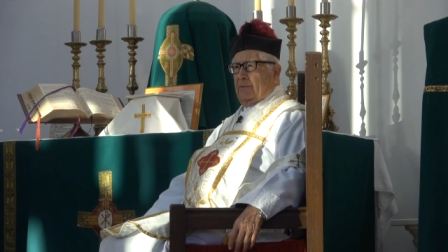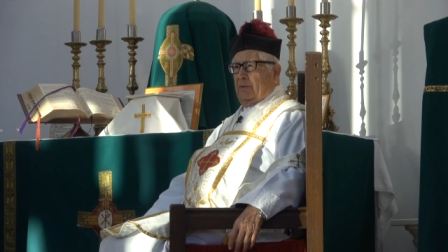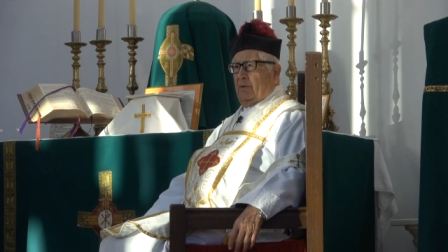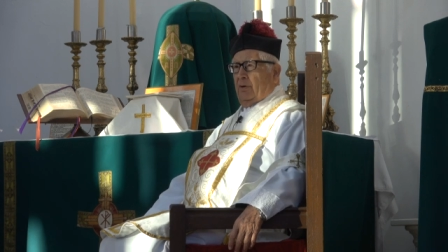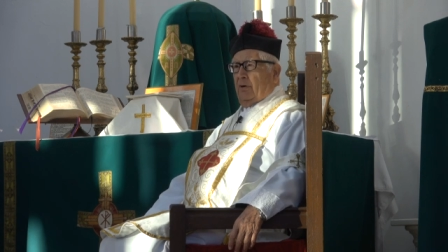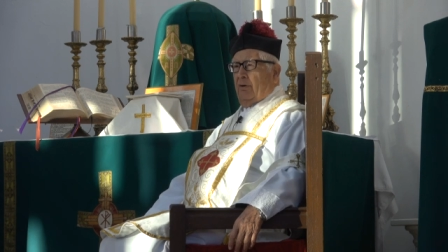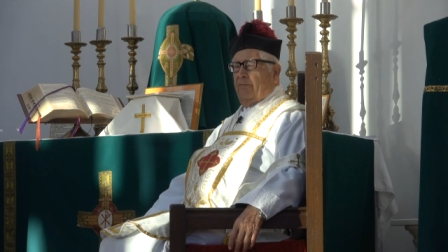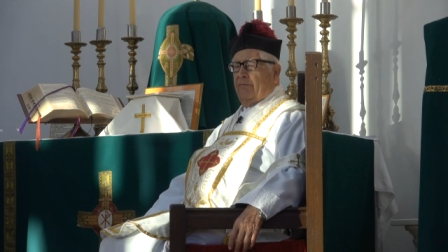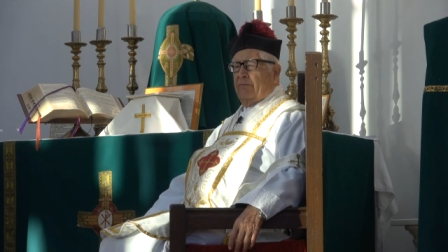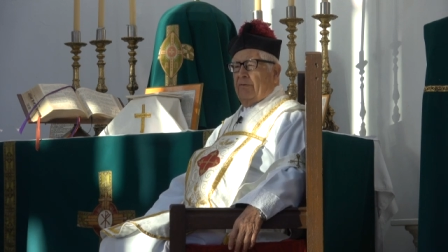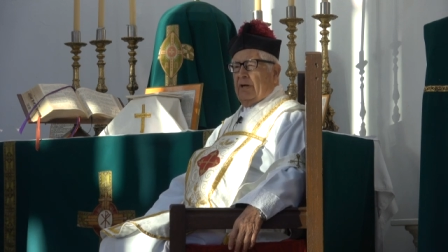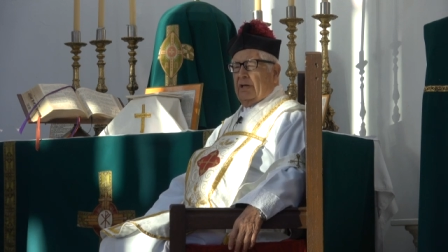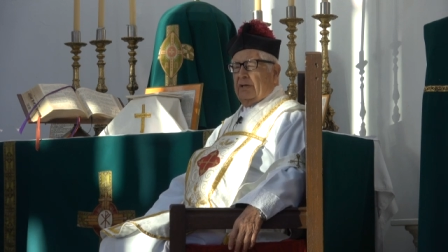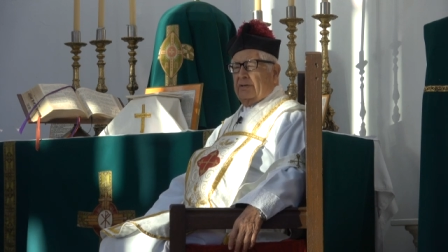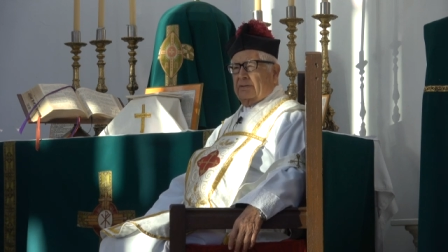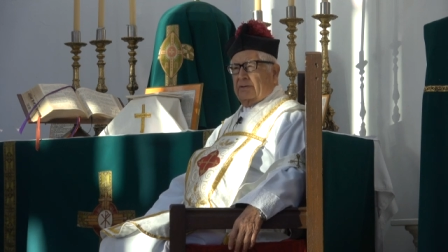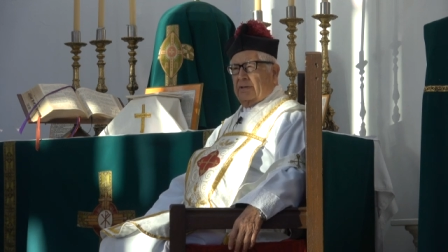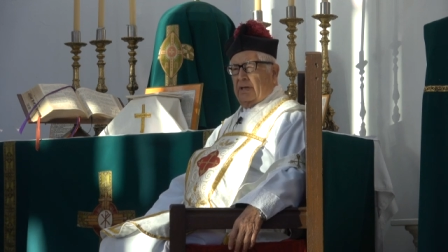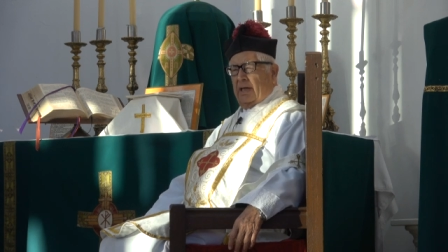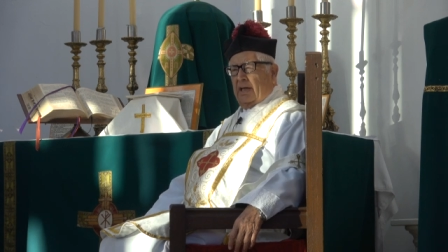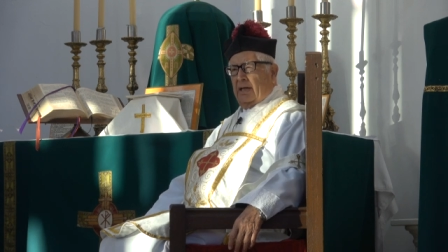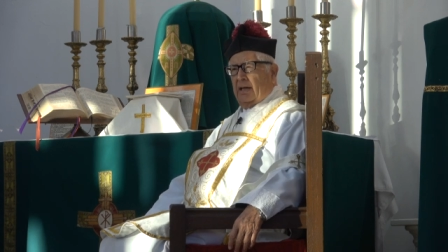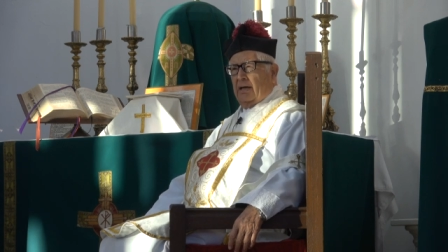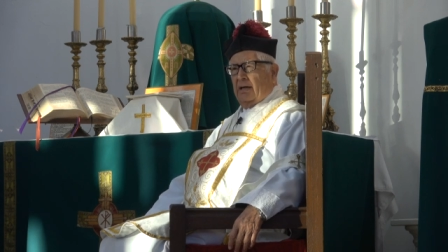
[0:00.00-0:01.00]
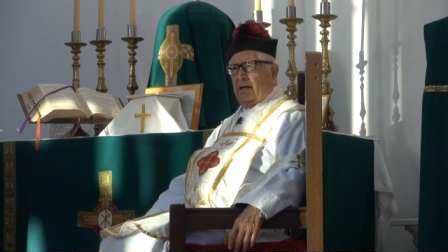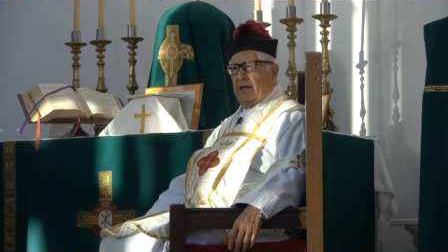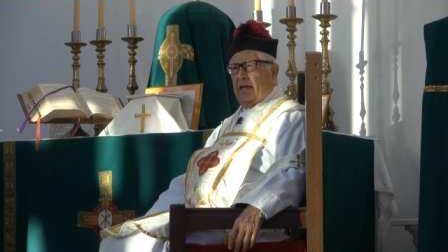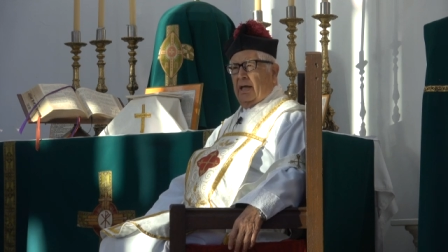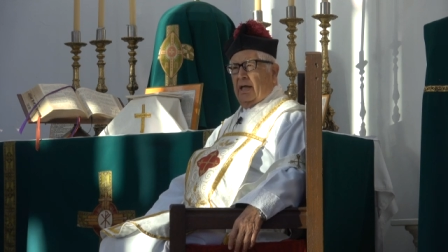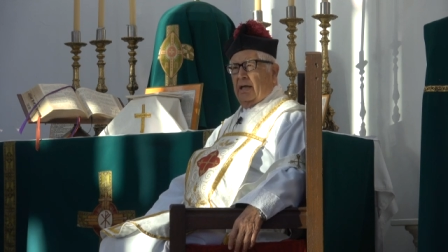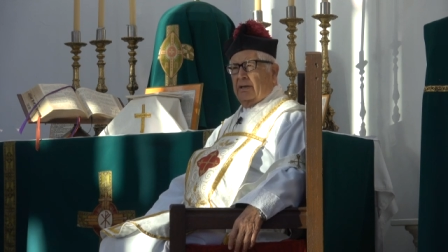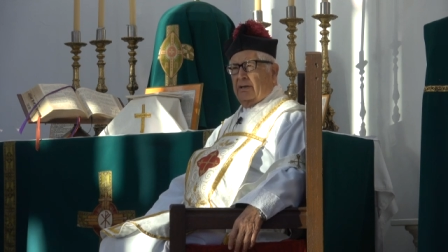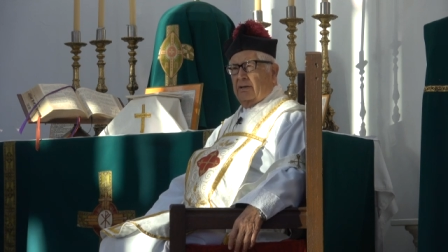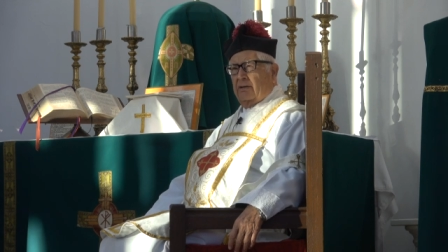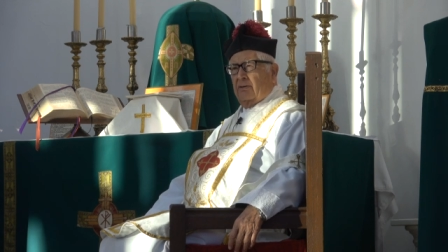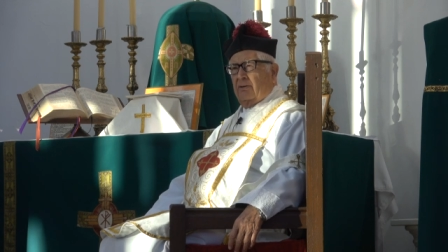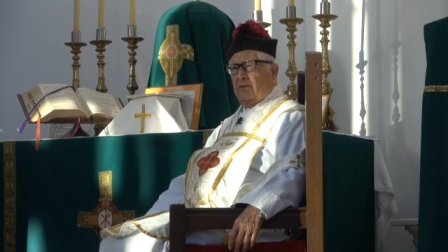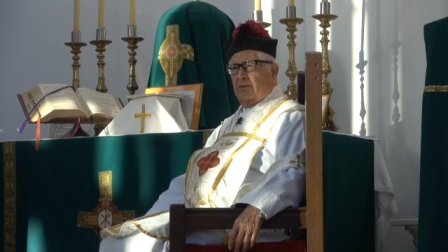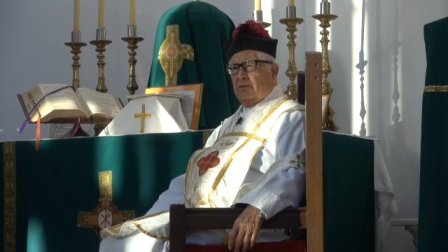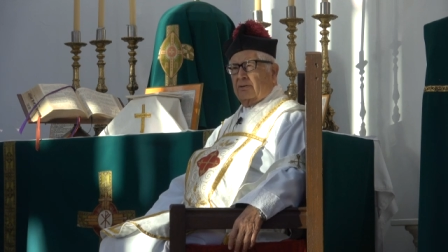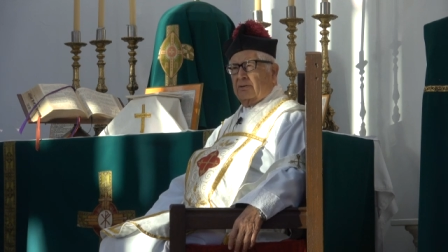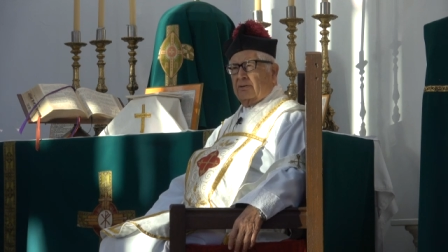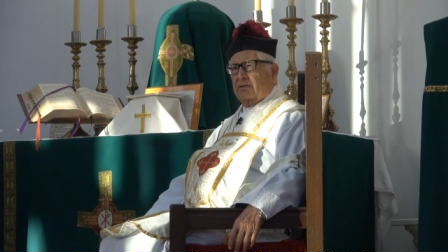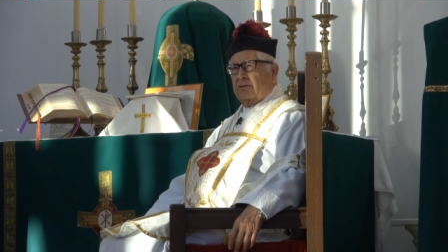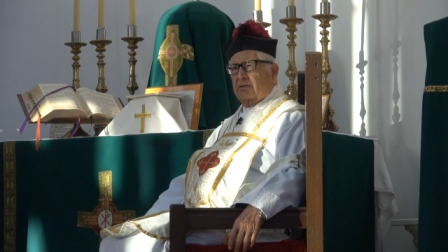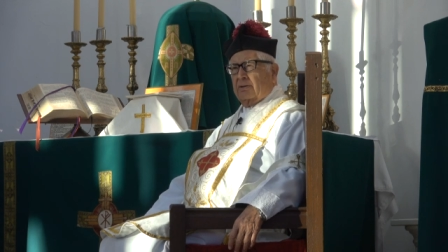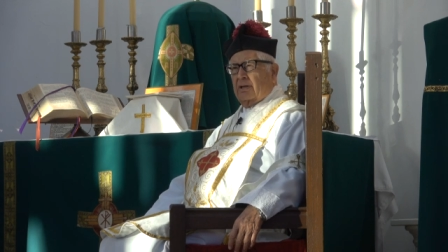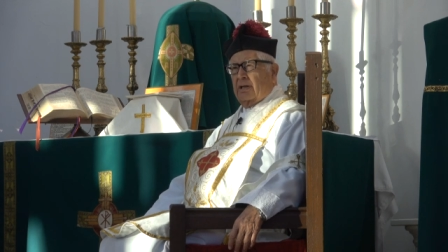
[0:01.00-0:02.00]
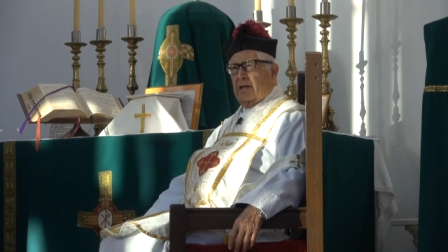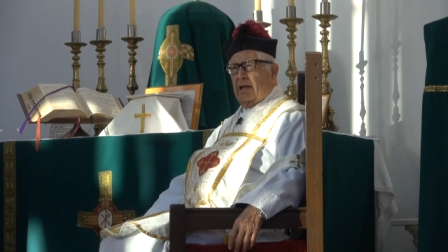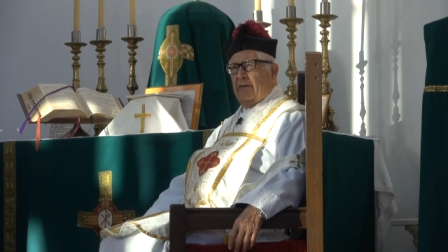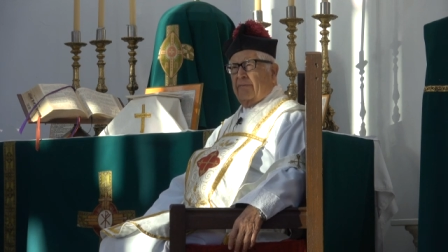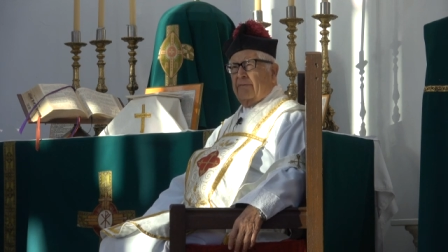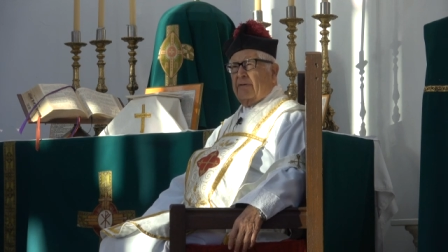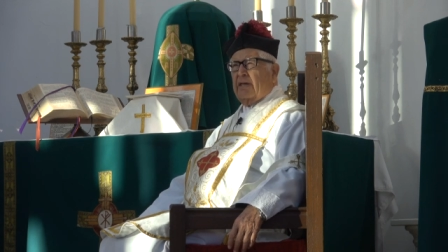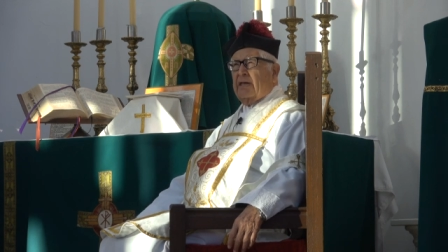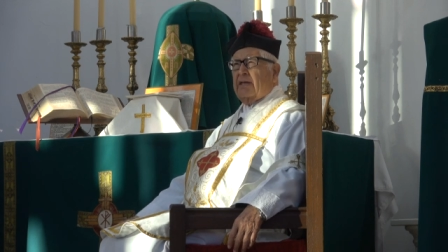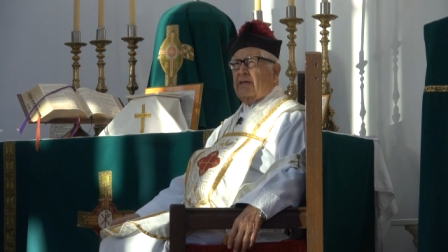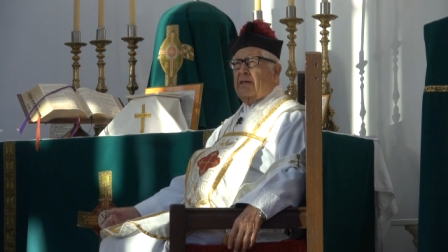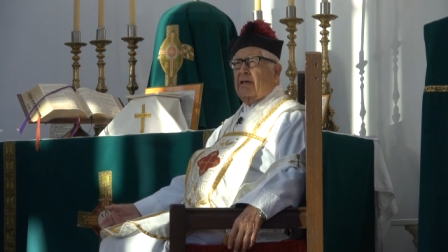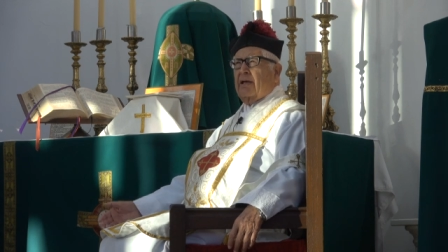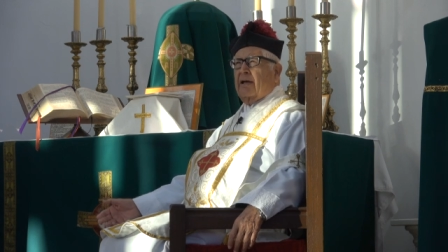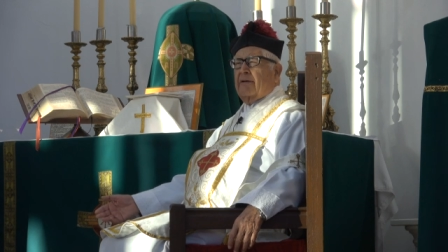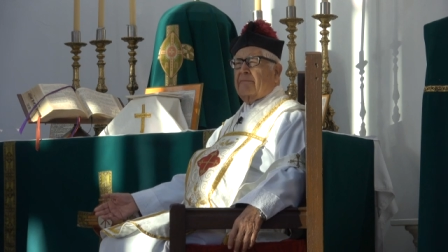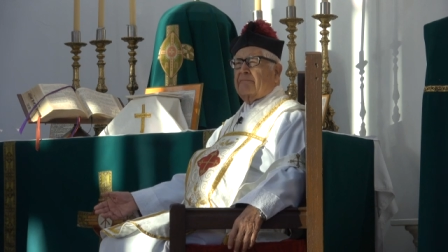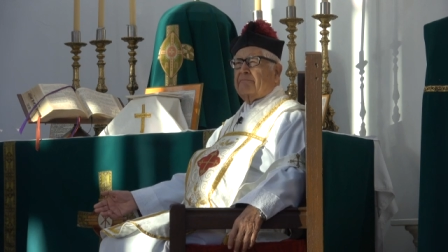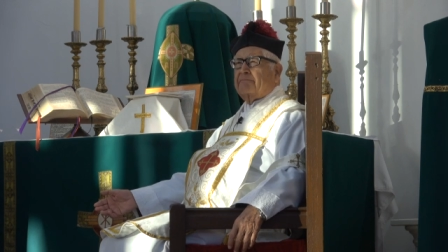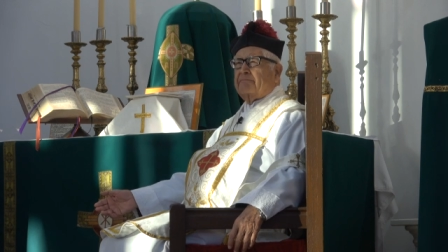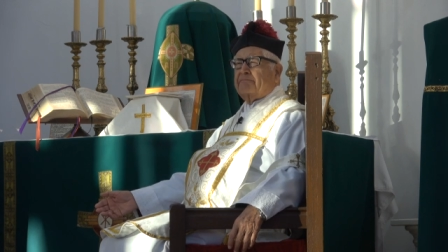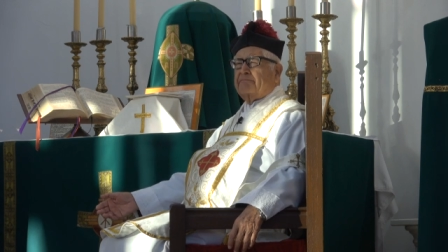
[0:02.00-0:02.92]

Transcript: ofrecerle a Dios la vida.